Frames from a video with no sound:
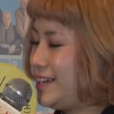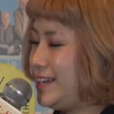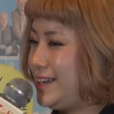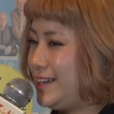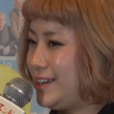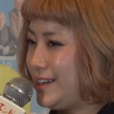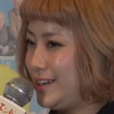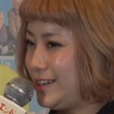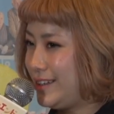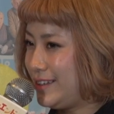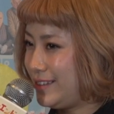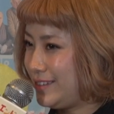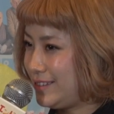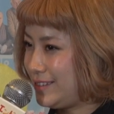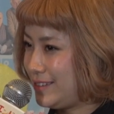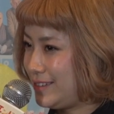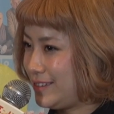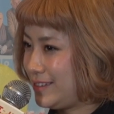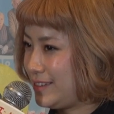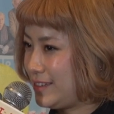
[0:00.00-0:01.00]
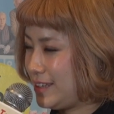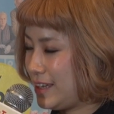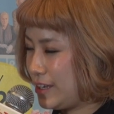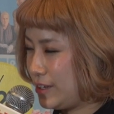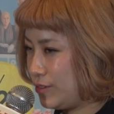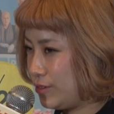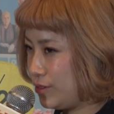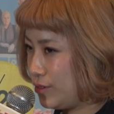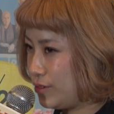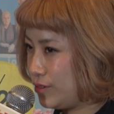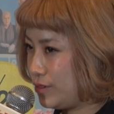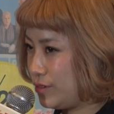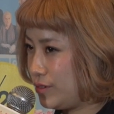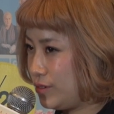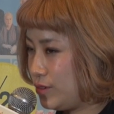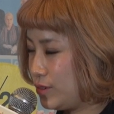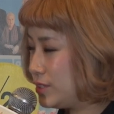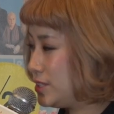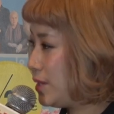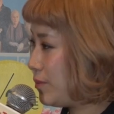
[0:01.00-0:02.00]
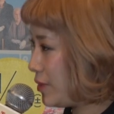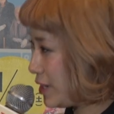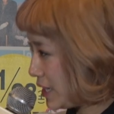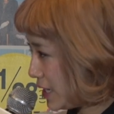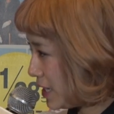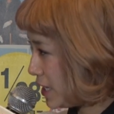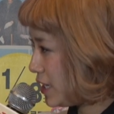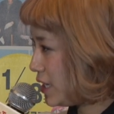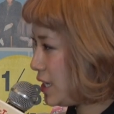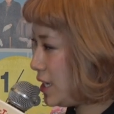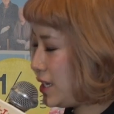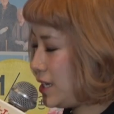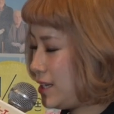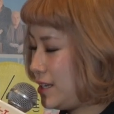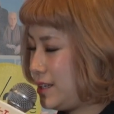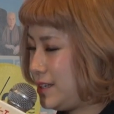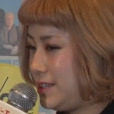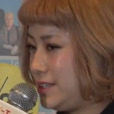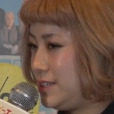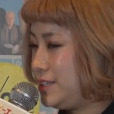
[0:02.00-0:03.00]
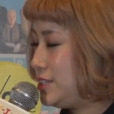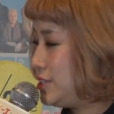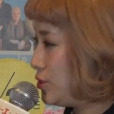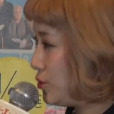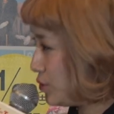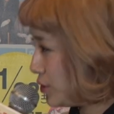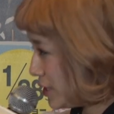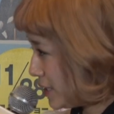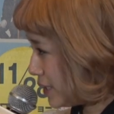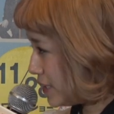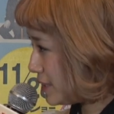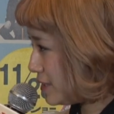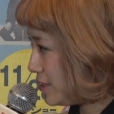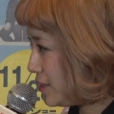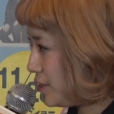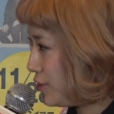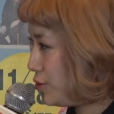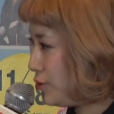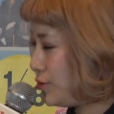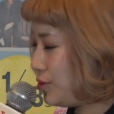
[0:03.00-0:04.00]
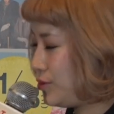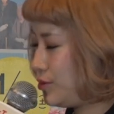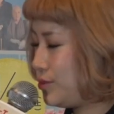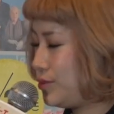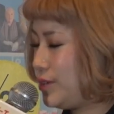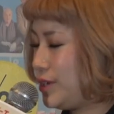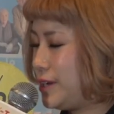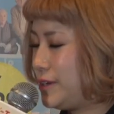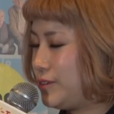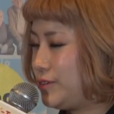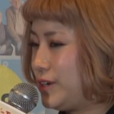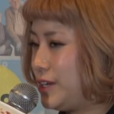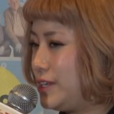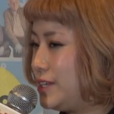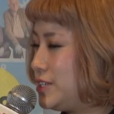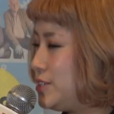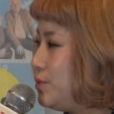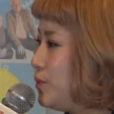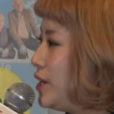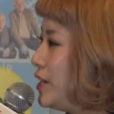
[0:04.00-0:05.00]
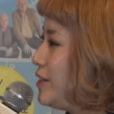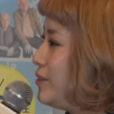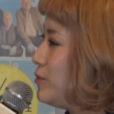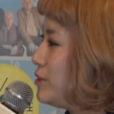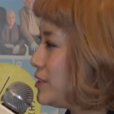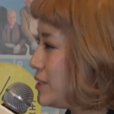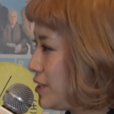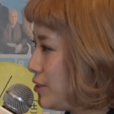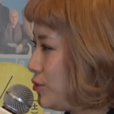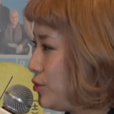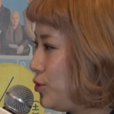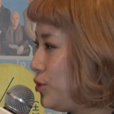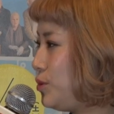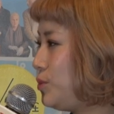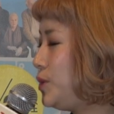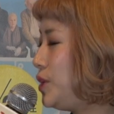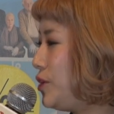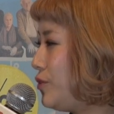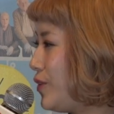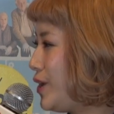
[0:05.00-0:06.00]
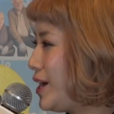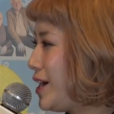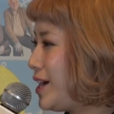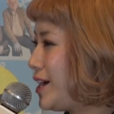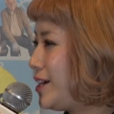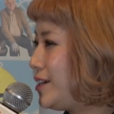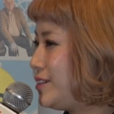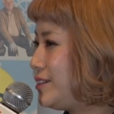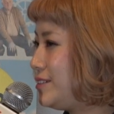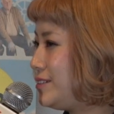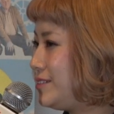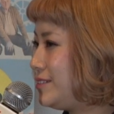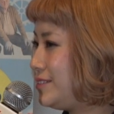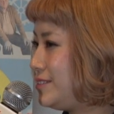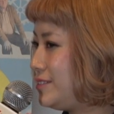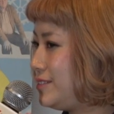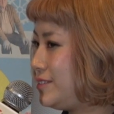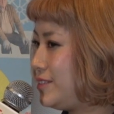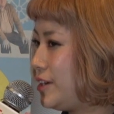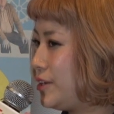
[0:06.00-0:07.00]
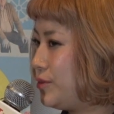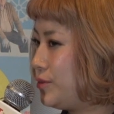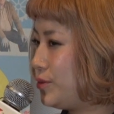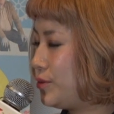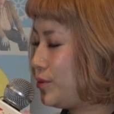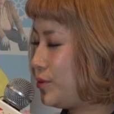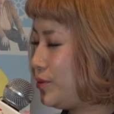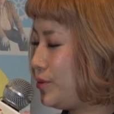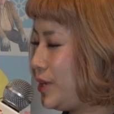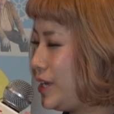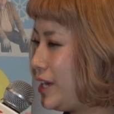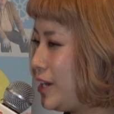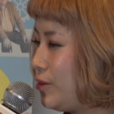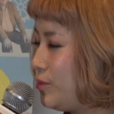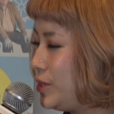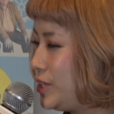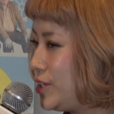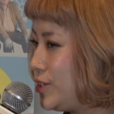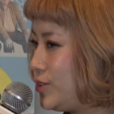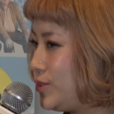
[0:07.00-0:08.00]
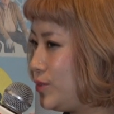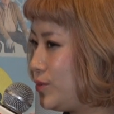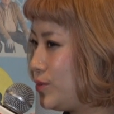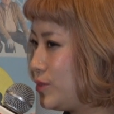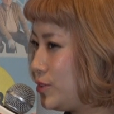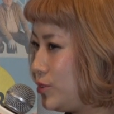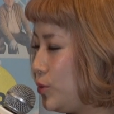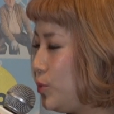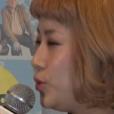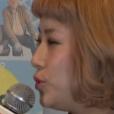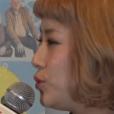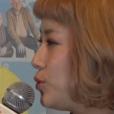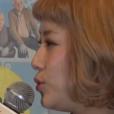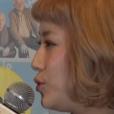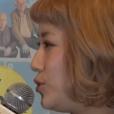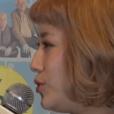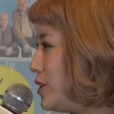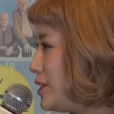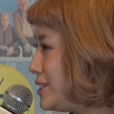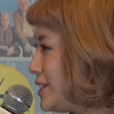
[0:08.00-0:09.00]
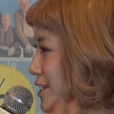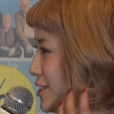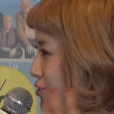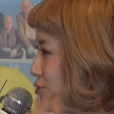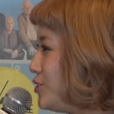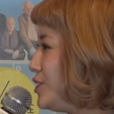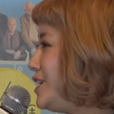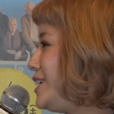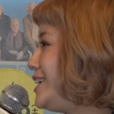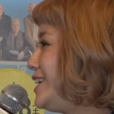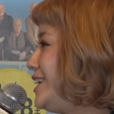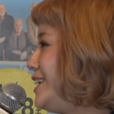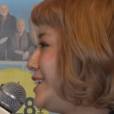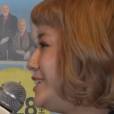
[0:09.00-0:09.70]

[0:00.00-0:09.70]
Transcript: えー、あの奥様が認知症でっていうあの話もありますけどそういう意味ではあのこの映画を見て祖母のことは最初に